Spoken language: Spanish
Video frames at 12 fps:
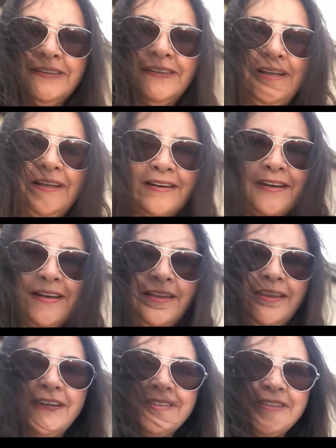quiere
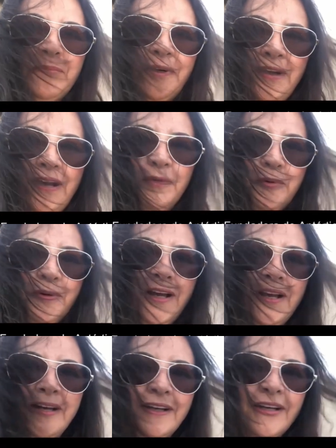registrarse para alguna de
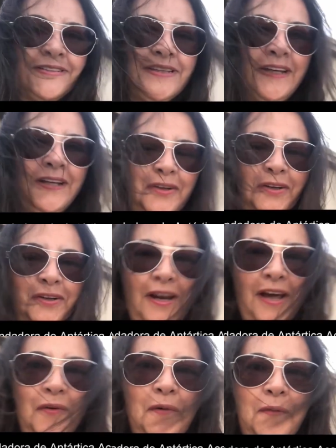las clases en
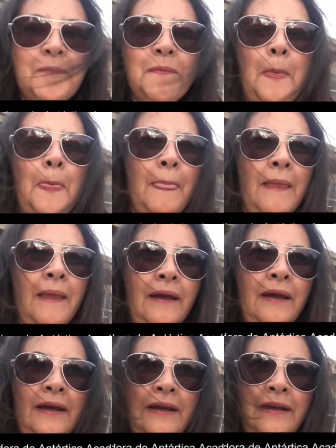Colorado, eh,